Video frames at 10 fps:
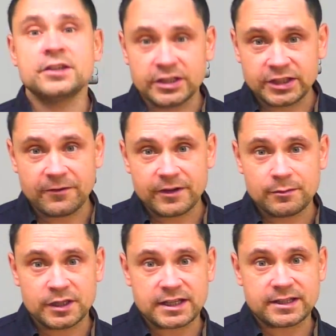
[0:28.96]
Некоторое
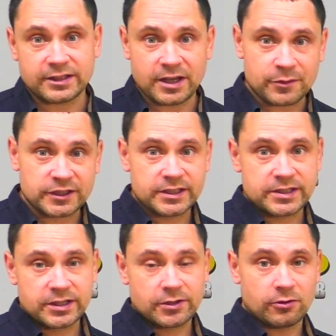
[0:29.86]
время назад я
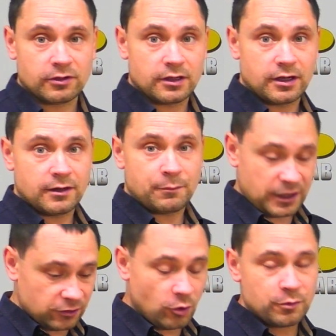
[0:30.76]
протестировал э,
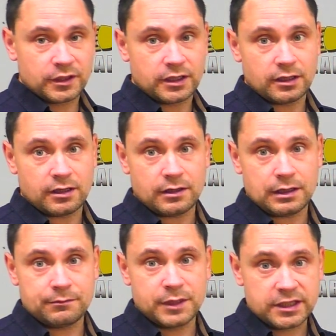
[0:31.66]
подобные
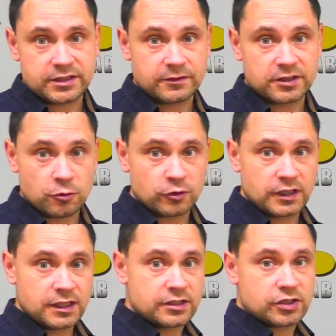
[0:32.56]
э,
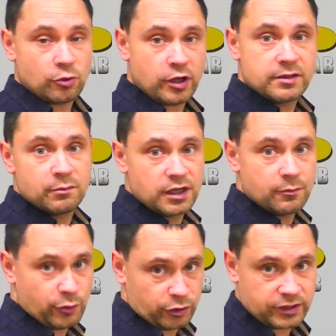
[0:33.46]
мини-светодиодные линзы, но они были
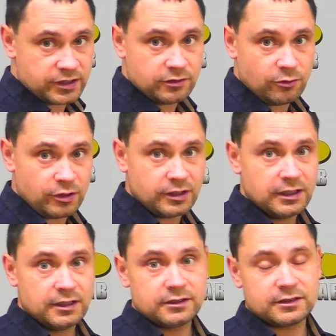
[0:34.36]
под ксенон.
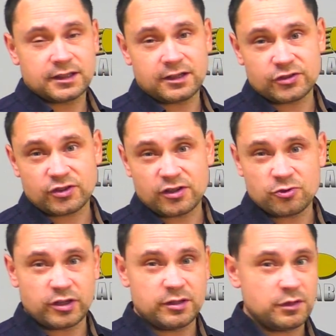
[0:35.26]
Сразу
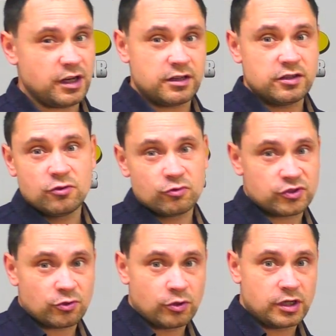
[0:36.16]
скажу, они меня не
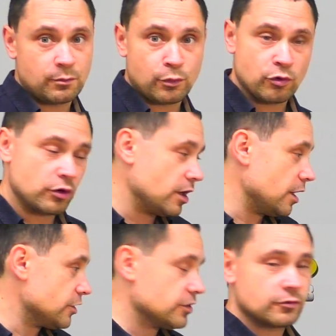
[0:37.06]
устроили по
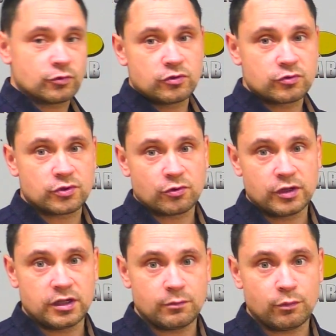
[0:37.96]
качеству, не
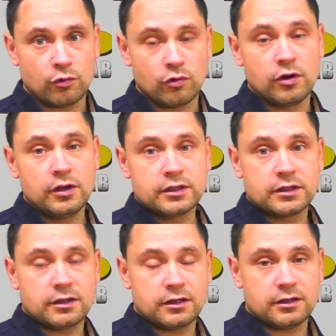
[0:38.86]
устроили по
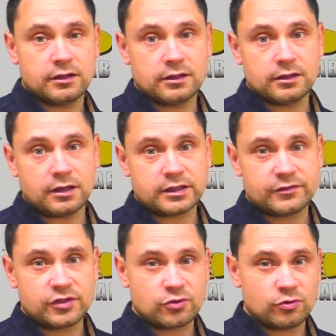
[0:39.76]
э,
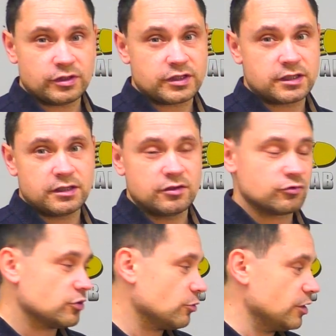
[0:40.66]
освещенности, не
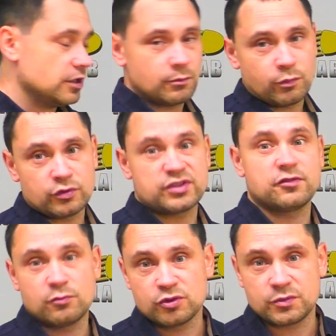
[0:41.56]
устроили по своему